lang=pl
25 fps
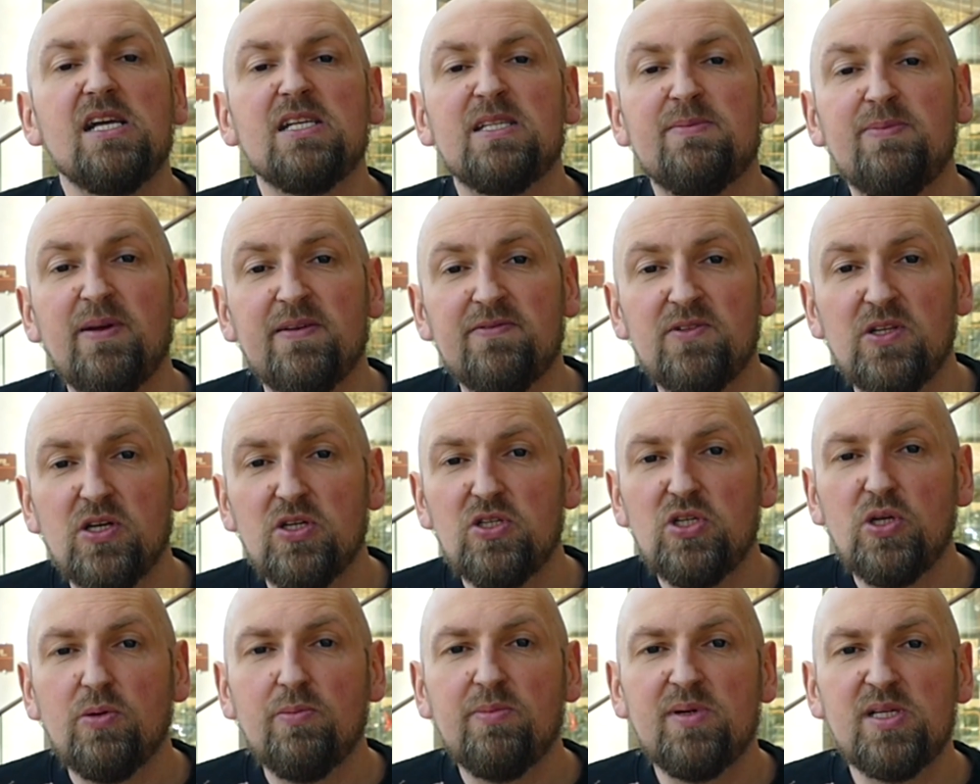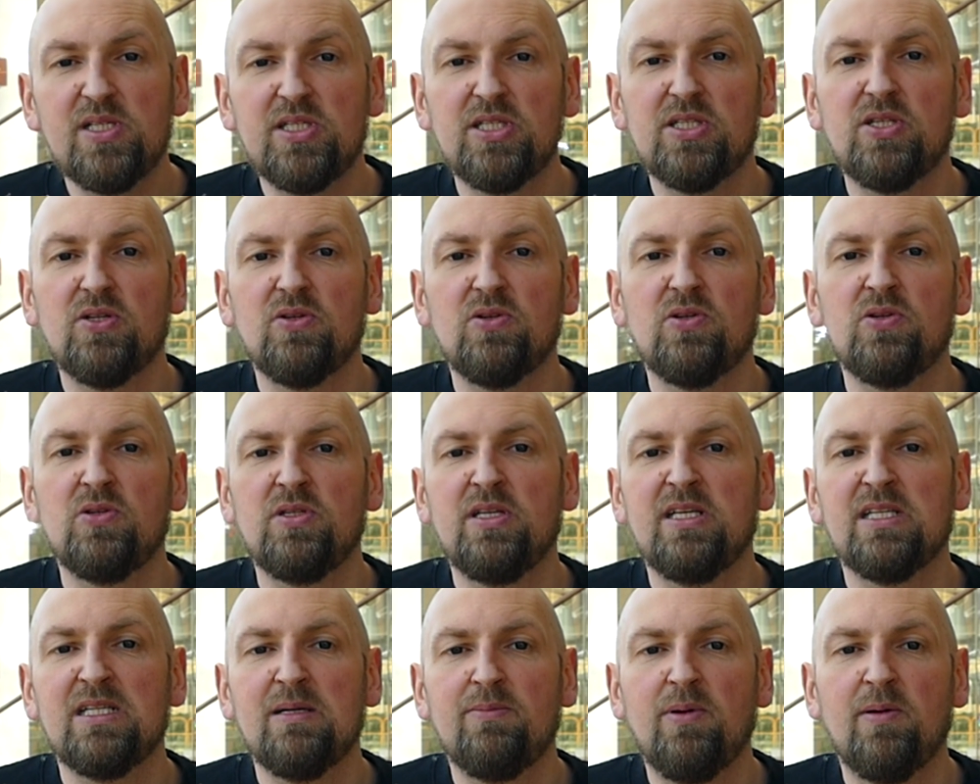Z pewnością będzie to
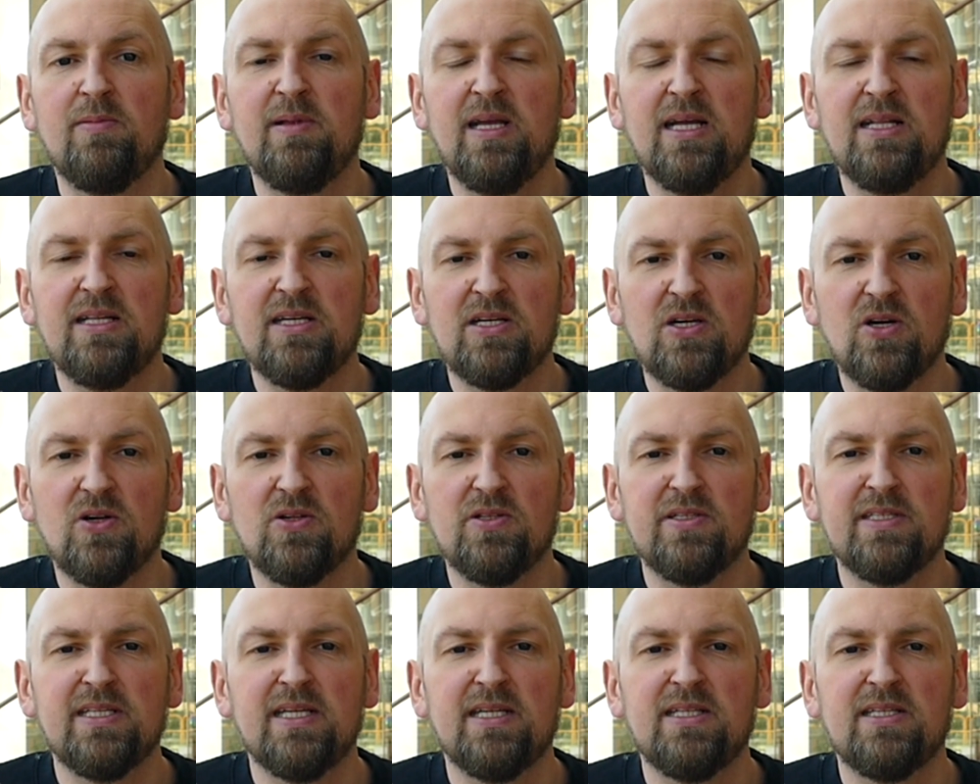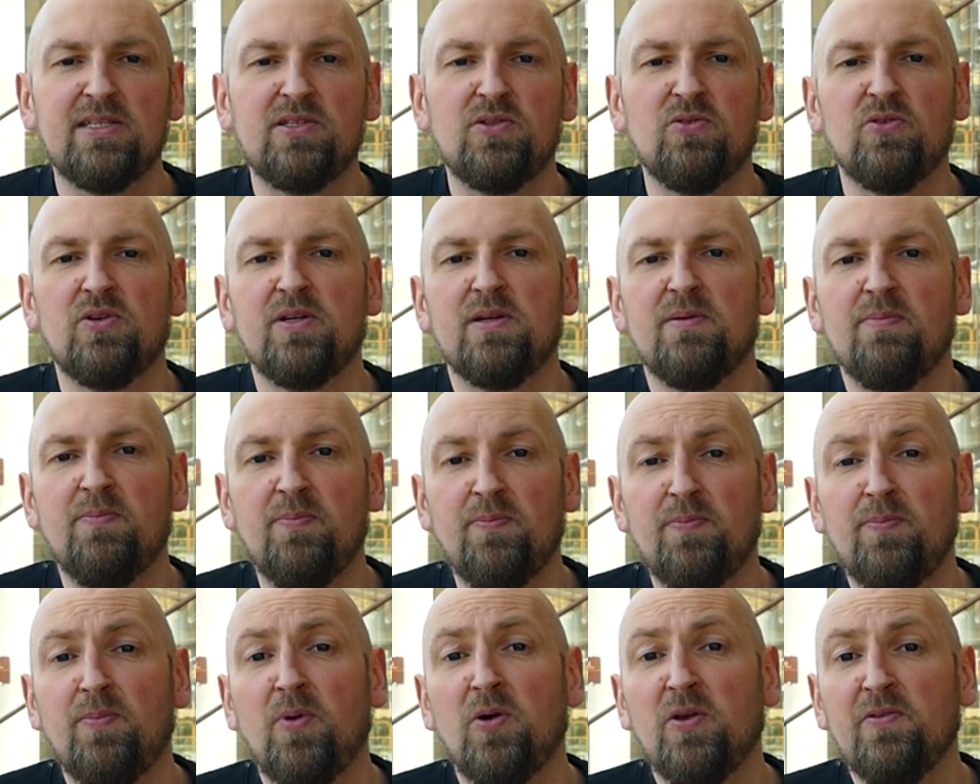niezapomniany koncert, który
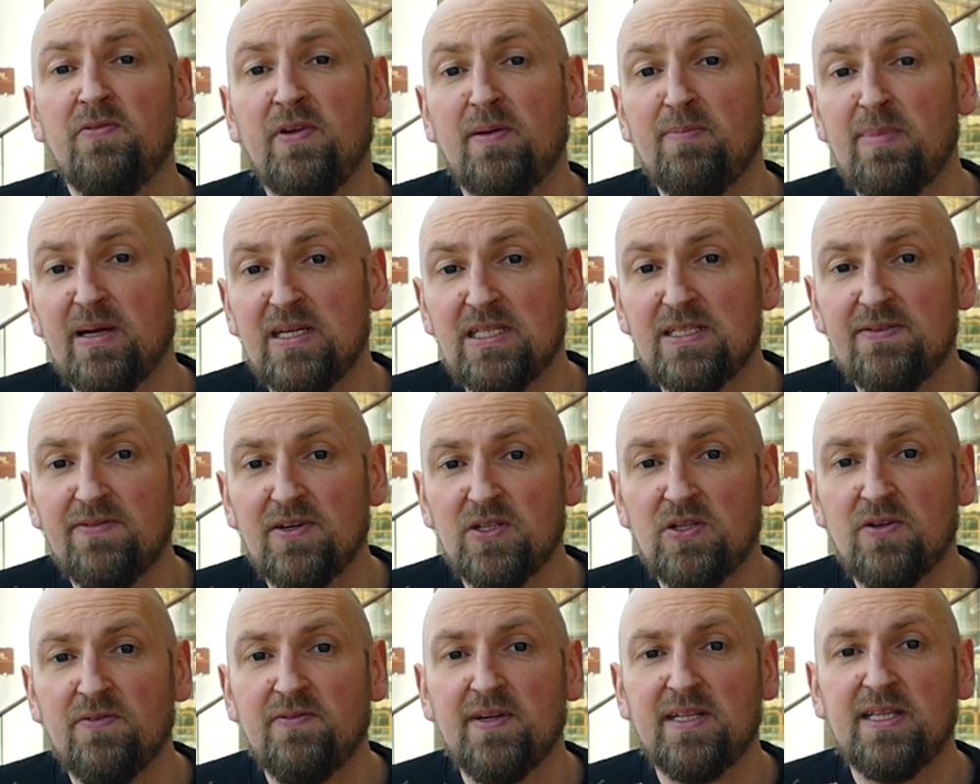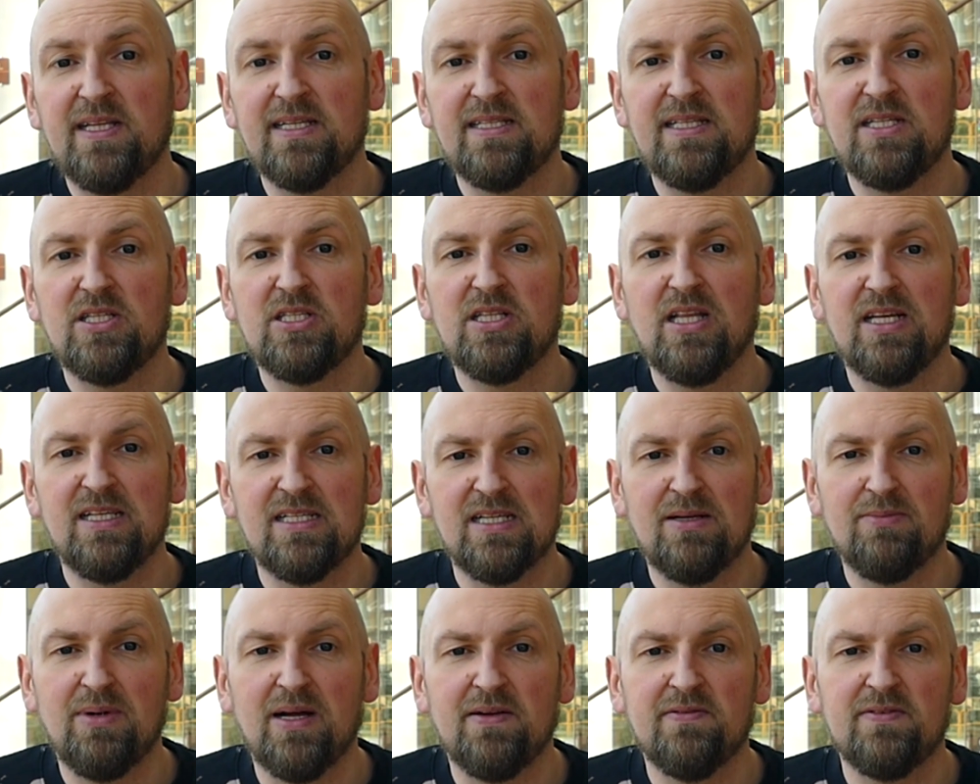porwie Państwa do fantastycznej
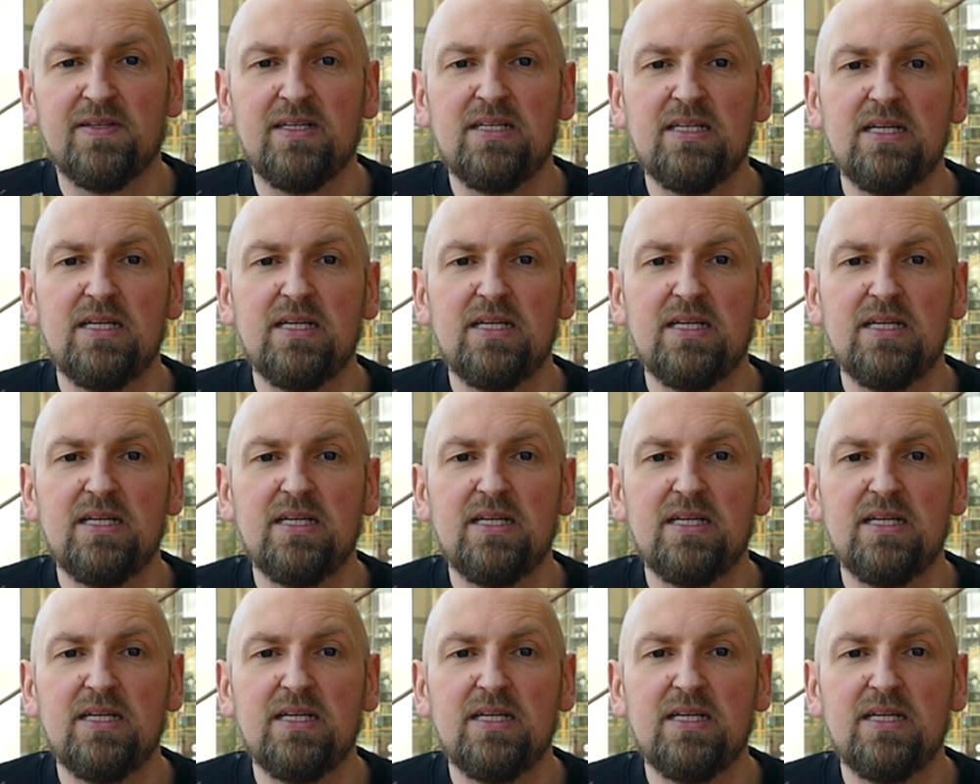zabawy.